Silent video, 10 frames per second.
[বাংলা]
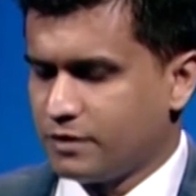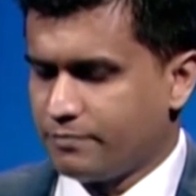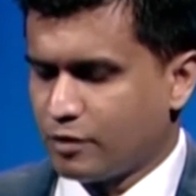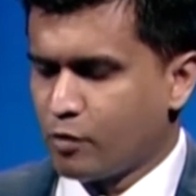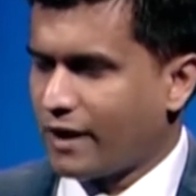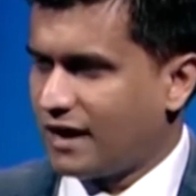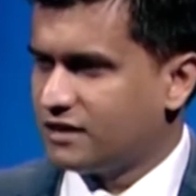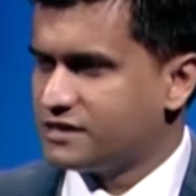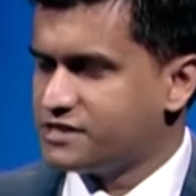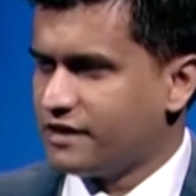বেগম
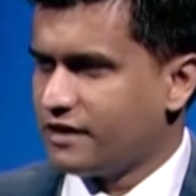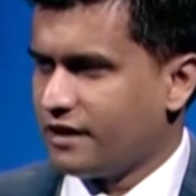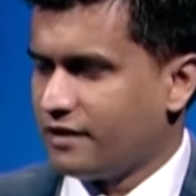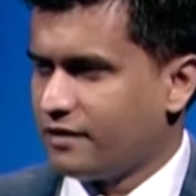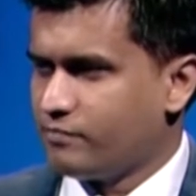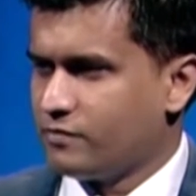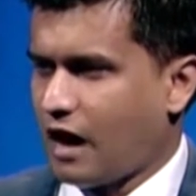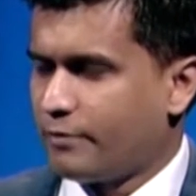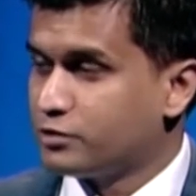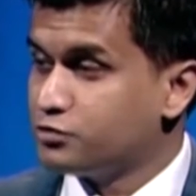খালেদা জিয়া
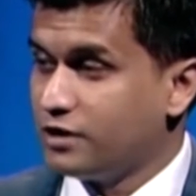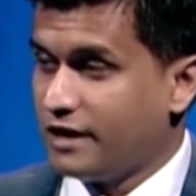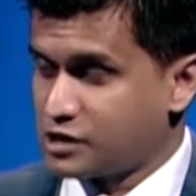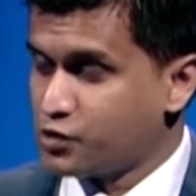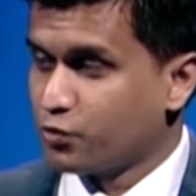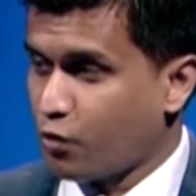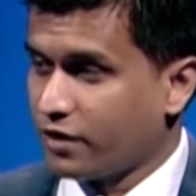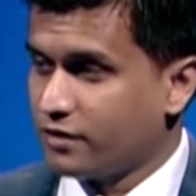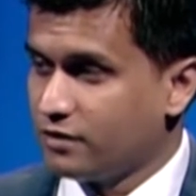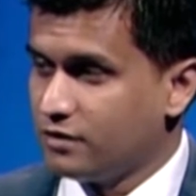আবার যদি ইলেকশন
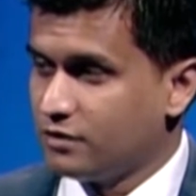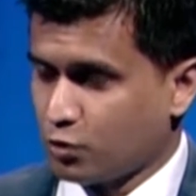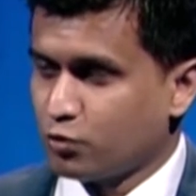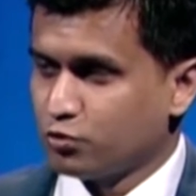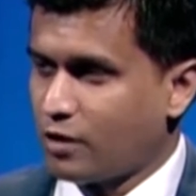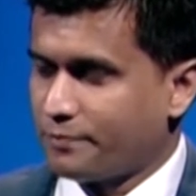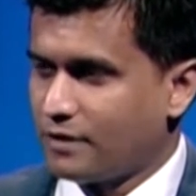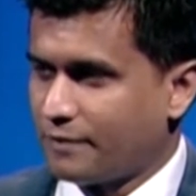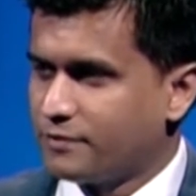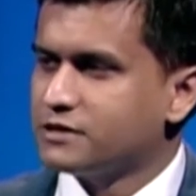করেন তখন তো
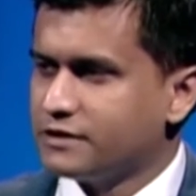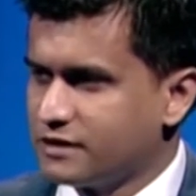আপনার সাথে